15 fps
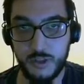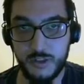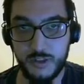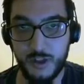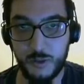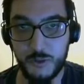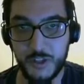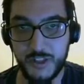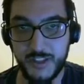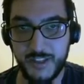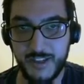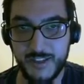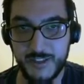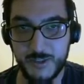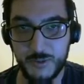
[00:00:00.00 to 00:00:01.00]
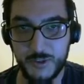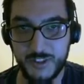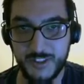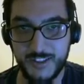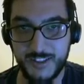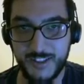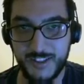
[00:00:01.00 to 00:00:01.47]
Tam çete yazdığım
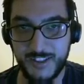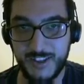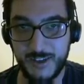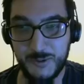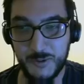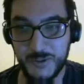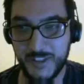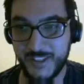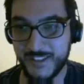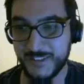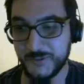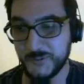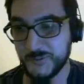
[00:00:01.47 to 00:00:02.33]
sırada denk gelmeseydi.